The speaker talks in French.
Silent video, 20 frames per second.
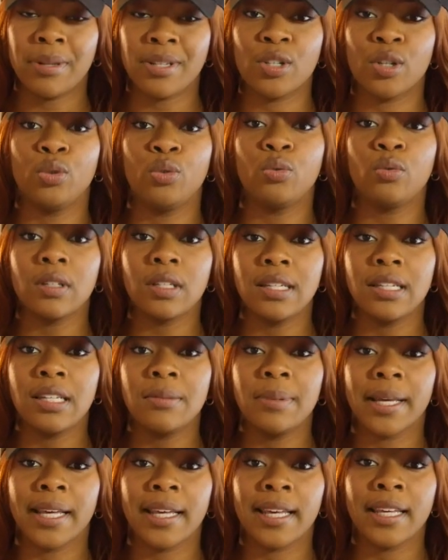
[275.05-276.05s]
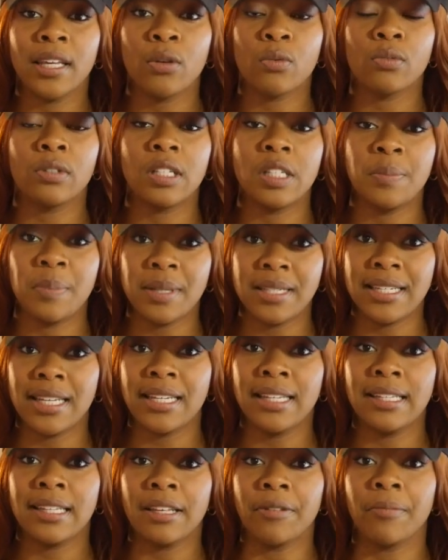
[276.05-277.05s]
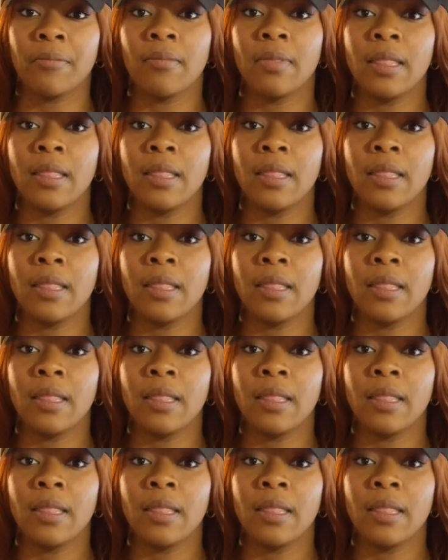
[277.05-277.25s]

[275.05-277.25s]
Parce que toutes les librairies ont des spécialités.